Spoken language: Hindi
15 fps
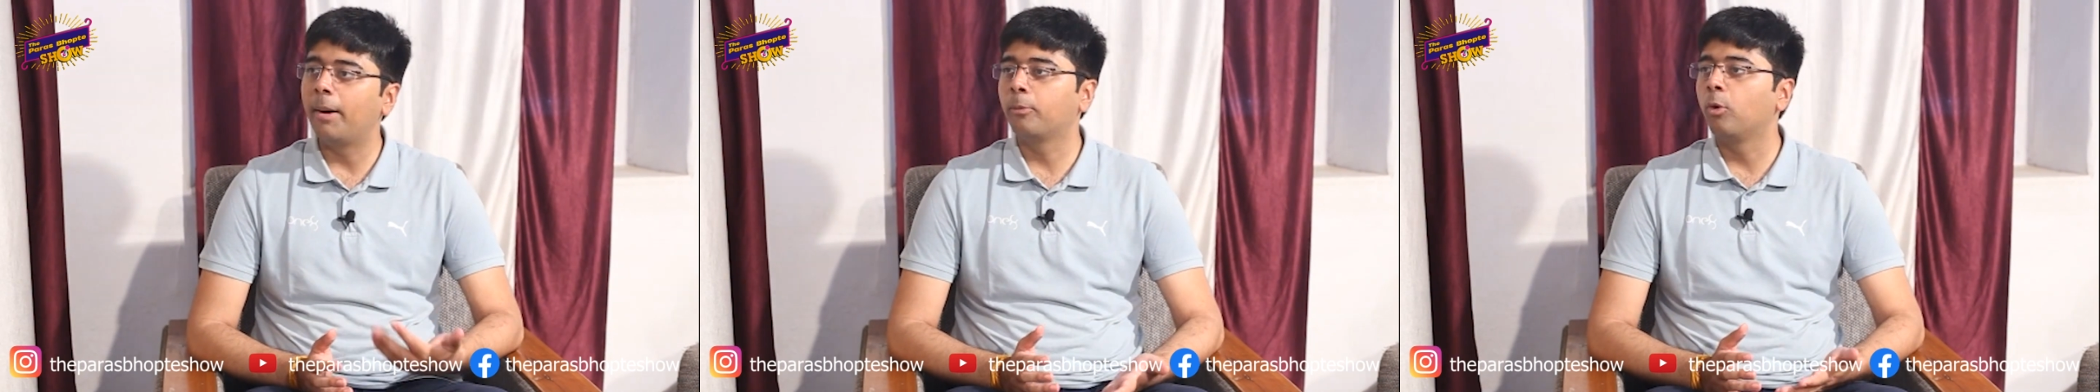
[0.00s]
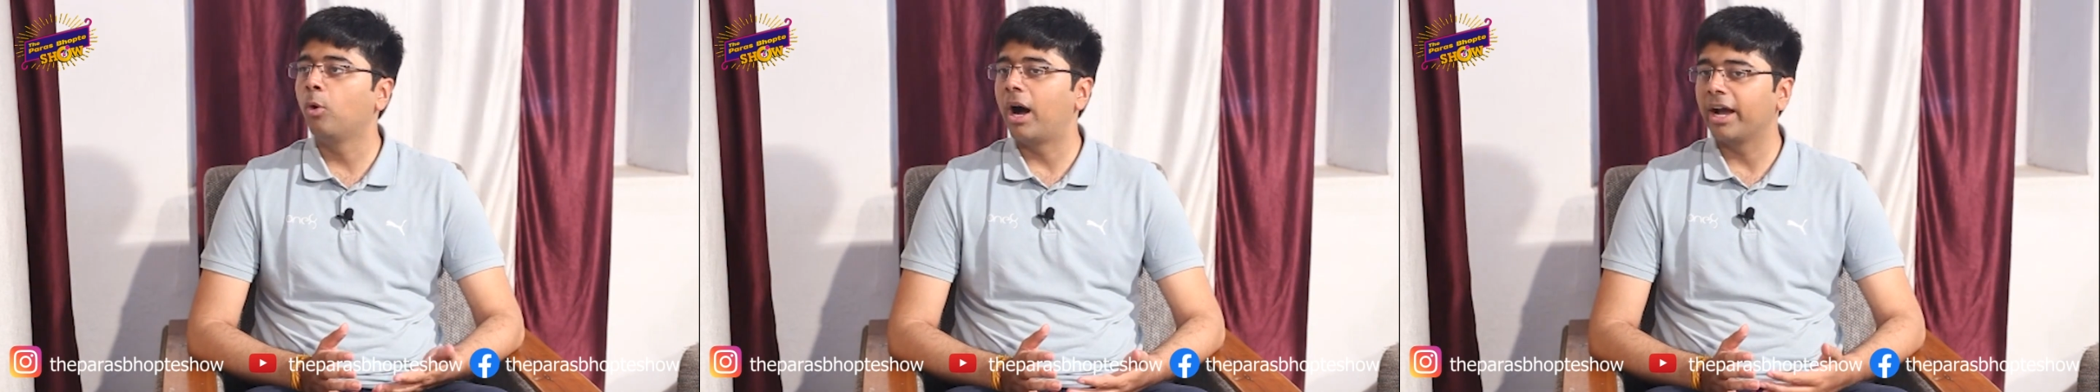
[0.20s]

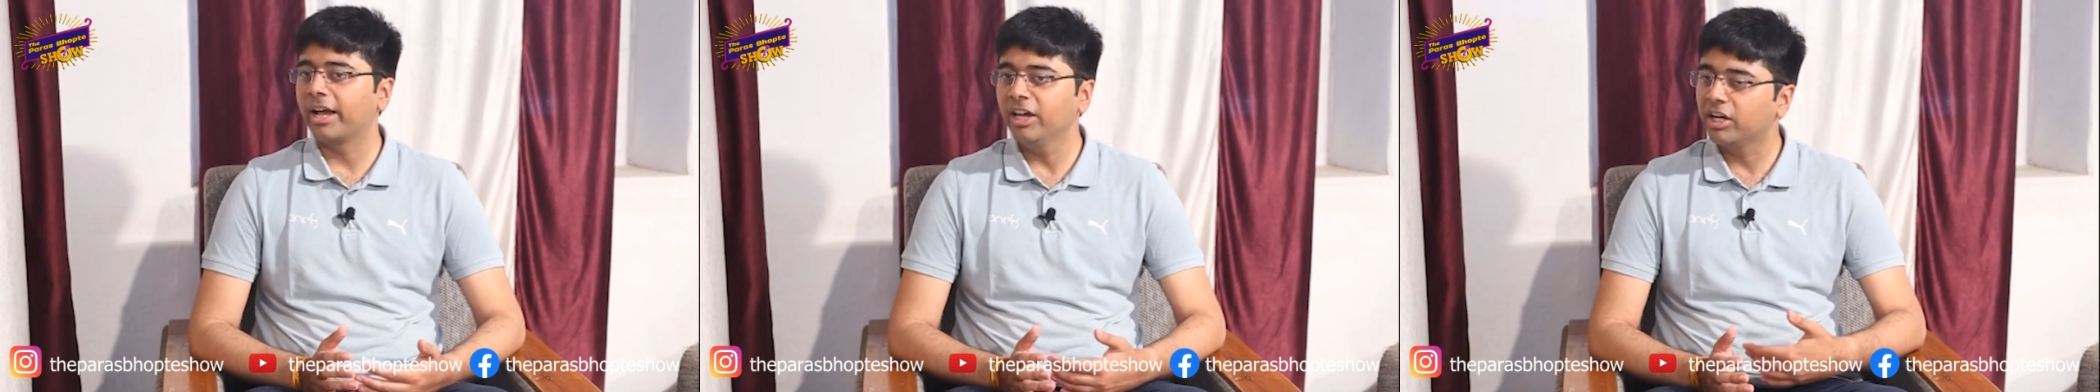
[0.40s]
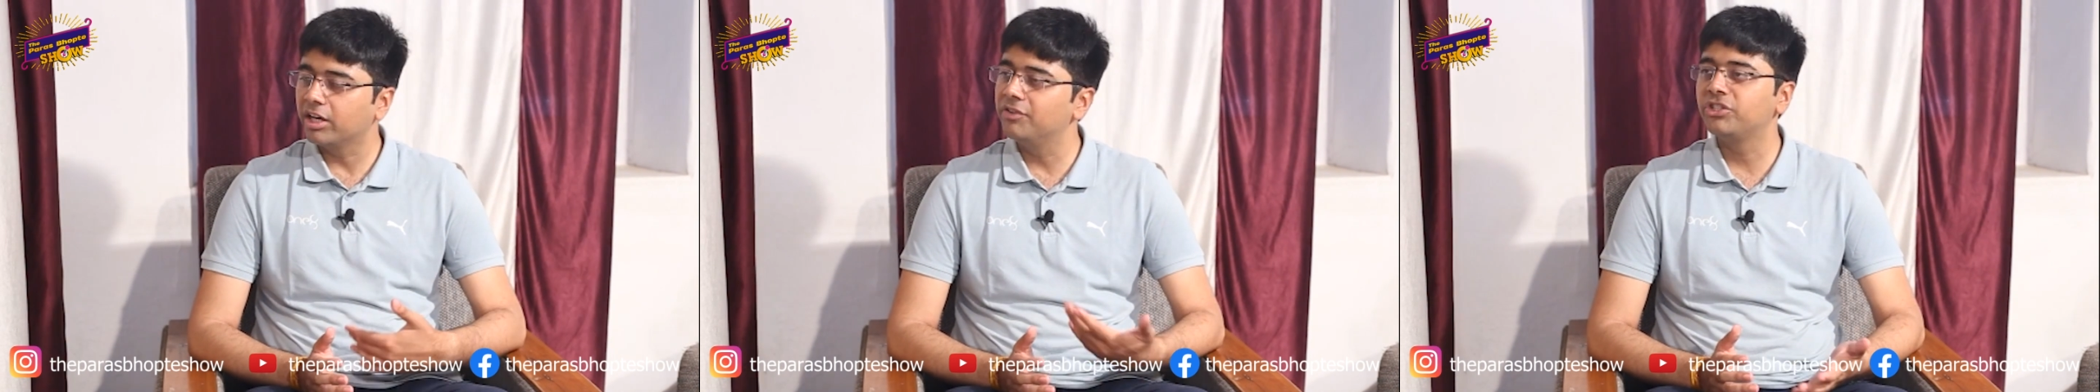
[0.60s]
आपको
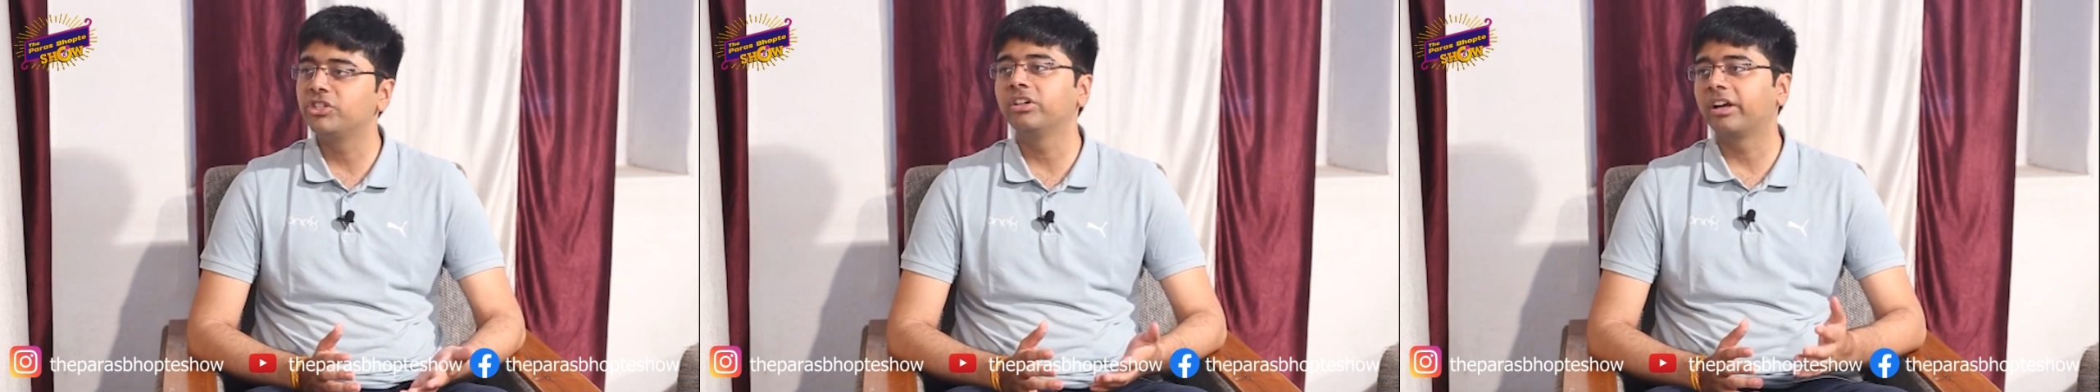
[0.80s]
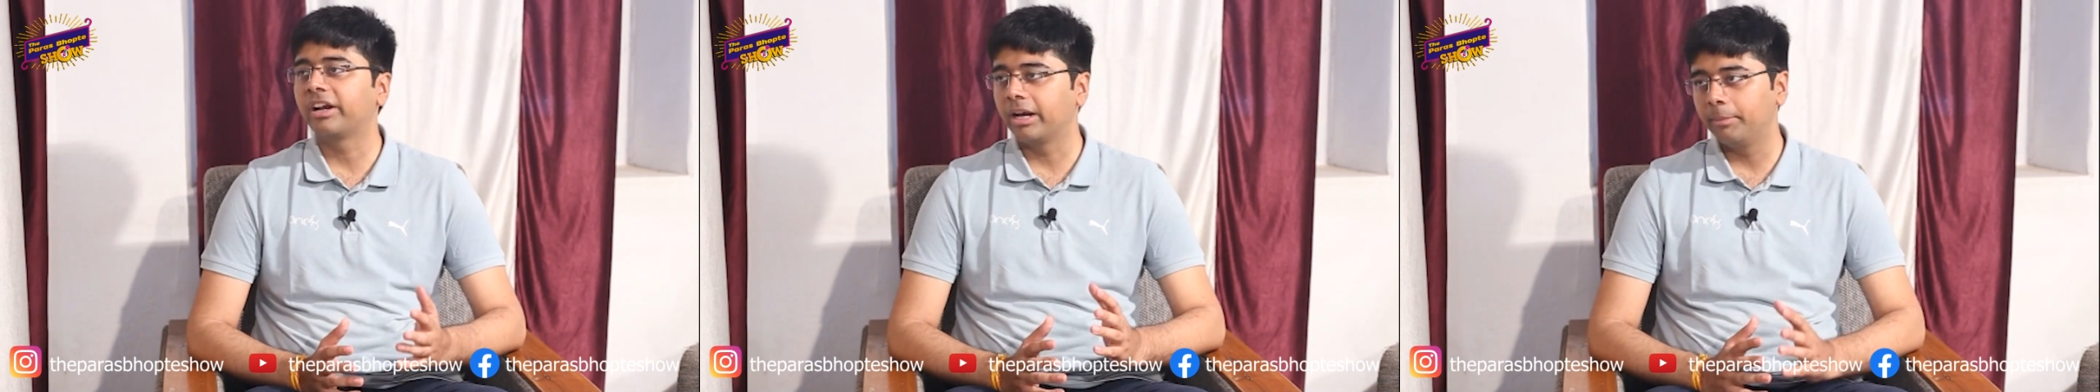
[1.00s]
आगे
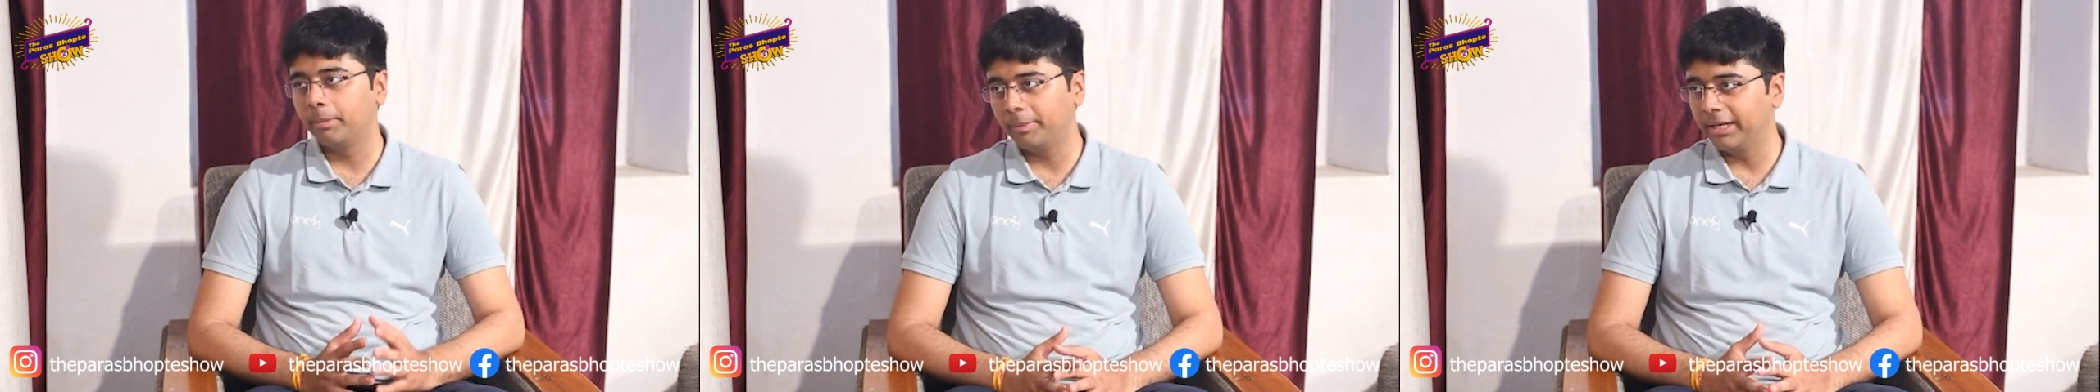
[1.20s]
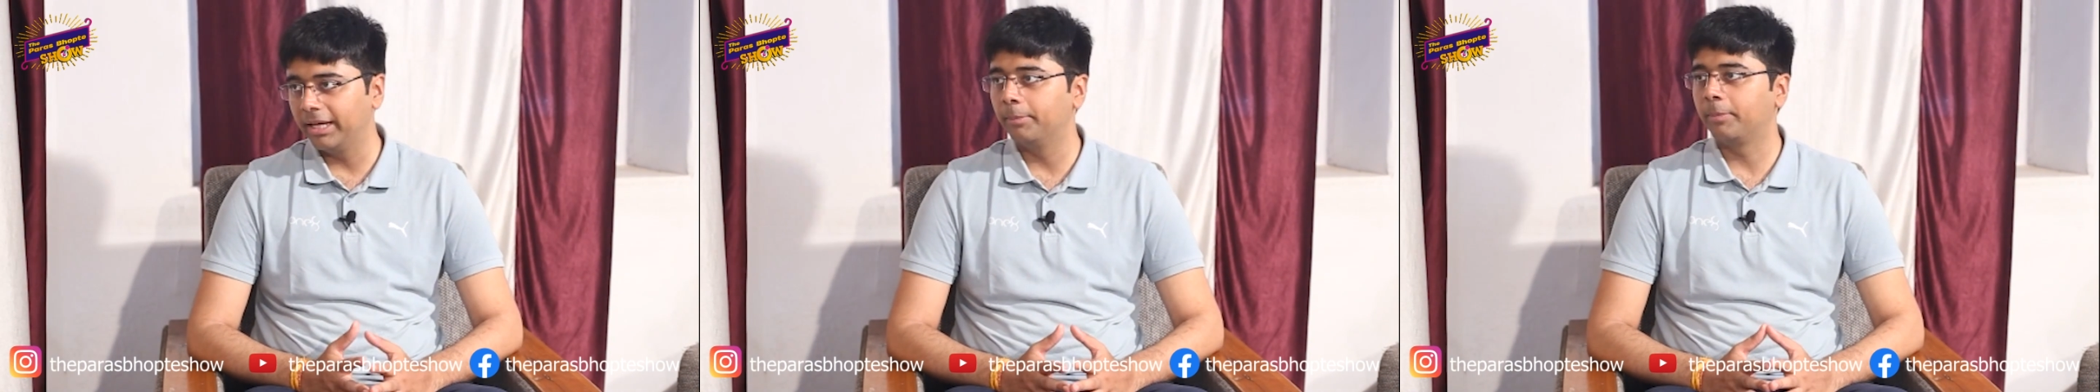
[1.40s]
रिविजन करने में
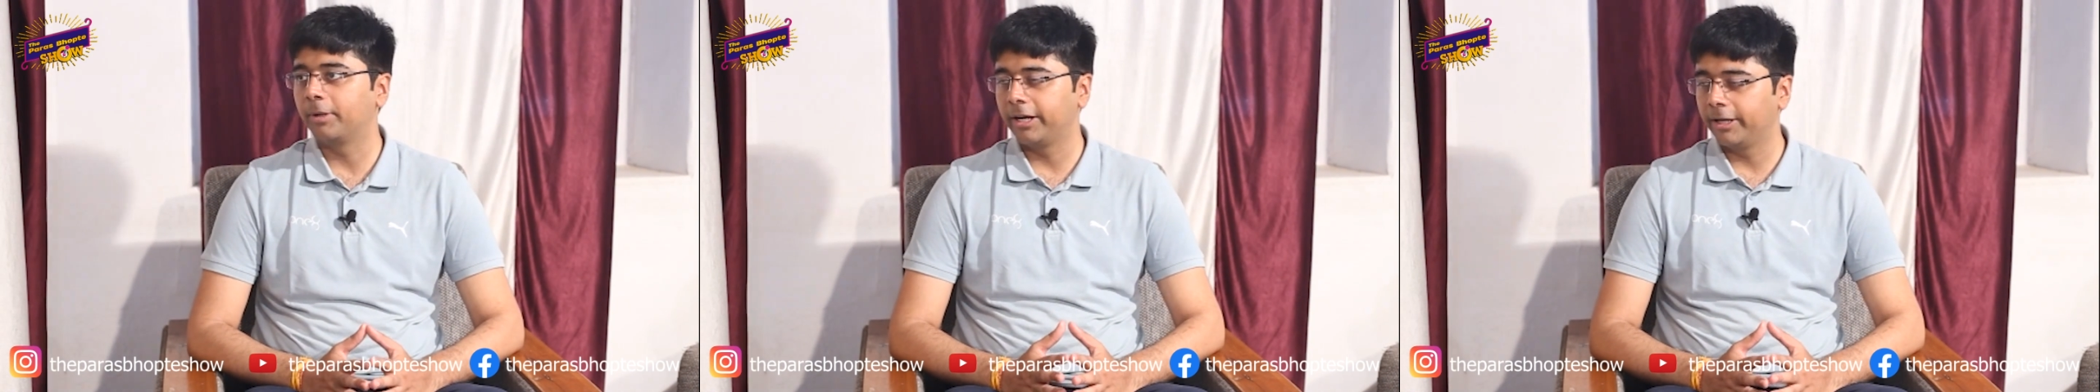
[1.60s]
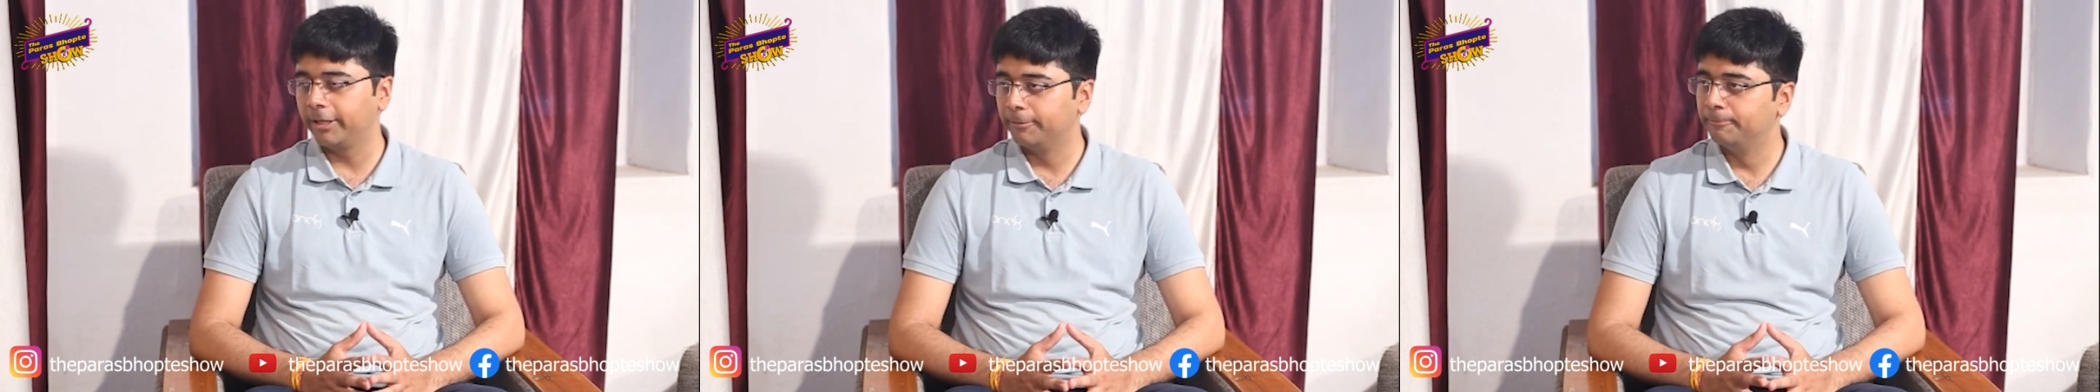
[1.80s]
भी हेल्प
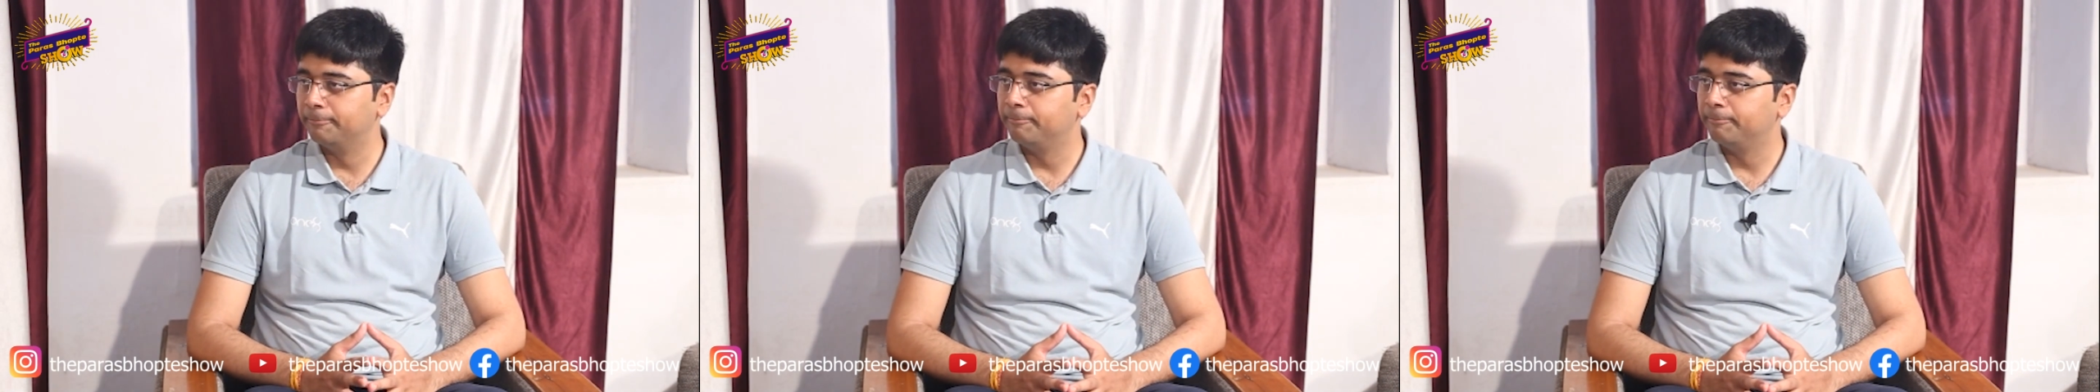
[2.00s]
करेगा